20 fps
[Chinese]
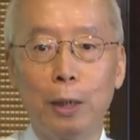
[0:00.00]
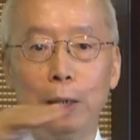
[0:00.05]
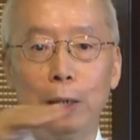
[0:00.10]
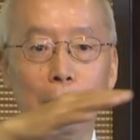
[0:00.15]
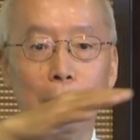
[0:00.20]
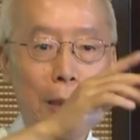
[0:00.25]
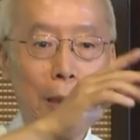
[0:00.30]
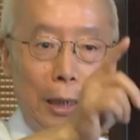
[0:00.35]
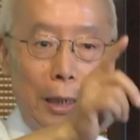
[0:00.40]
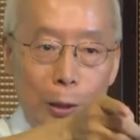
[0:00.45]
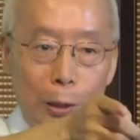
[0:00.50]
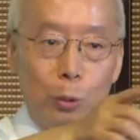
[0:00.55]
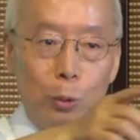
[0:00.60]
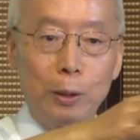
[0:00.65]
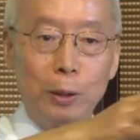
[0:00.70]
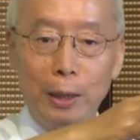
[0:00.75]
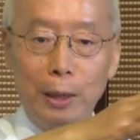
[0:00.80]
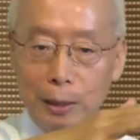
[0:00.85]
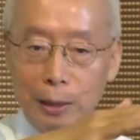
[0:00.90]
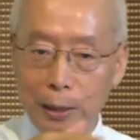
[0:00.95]
那你就可以
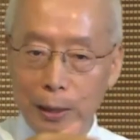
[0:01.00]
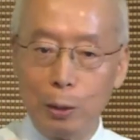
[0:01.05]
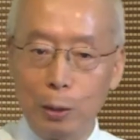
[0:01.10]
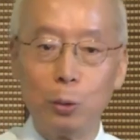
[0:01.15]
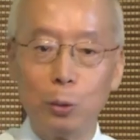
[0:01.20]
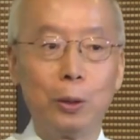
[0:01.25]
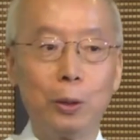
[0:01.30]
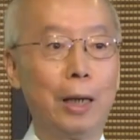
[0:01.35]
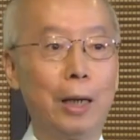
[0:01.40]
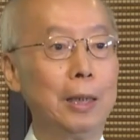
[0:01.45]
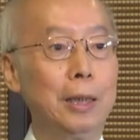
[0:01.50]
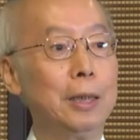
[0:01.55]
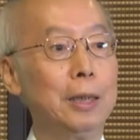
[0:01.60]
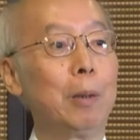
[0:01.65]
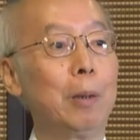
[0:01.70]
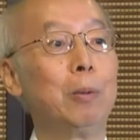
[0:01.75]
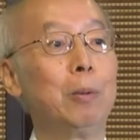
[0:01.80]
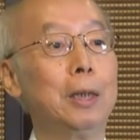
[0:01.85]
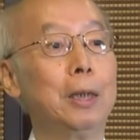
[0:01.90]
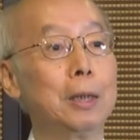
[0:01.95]
成就，那人家不
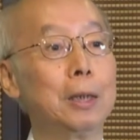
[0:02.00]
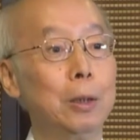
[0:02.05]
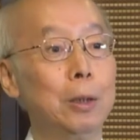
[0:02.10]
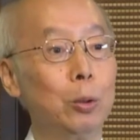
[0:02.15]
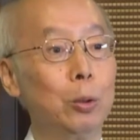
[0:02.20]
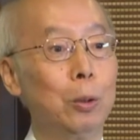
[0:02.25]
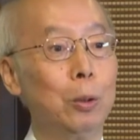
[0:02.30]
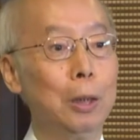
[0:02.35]
能成就。